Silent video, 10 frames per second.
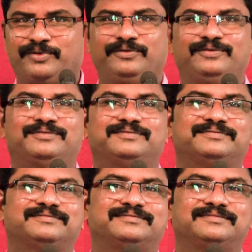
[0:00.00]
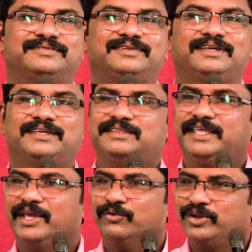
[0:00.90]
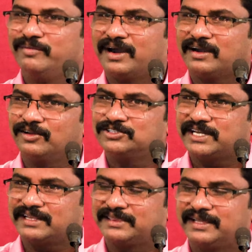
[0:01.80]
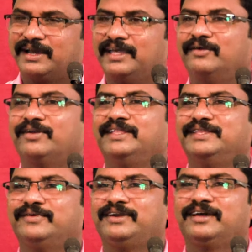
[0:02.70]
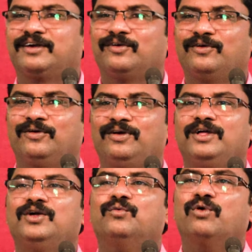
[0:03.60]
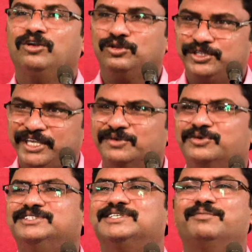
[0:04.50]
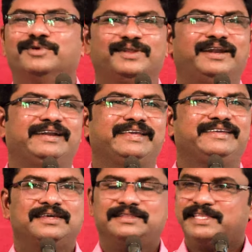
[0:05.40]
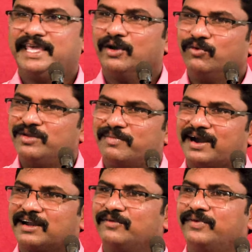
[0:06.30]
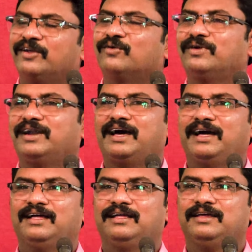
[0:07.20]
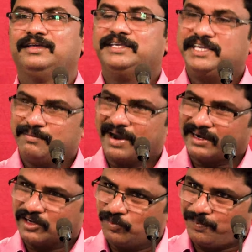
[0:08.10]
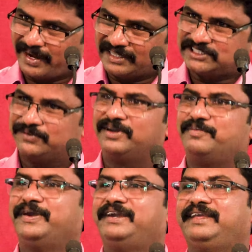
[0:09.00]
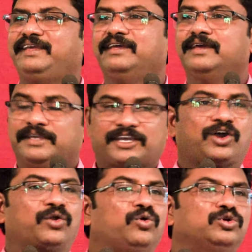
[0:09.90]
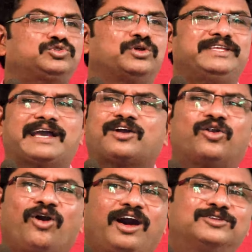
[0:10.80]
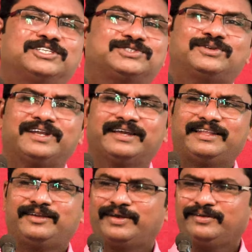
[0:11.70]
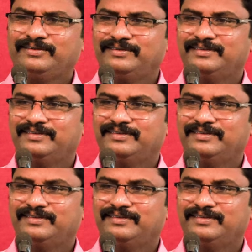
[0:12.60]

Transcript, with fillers: అప్పుడు దేవుని మాటలు శ్రద్ధగా ఎవరైతే వింటారో వాళ్ళు దేవుని సంబంధులండి దేవుని మాటలు వినకుండా ఈ మాటలు పెడచెవిన పెట్టి ఎక్కడ కూర్చొని ఎక్కడో ఆలోచిస్తుంటాం కదండి మనం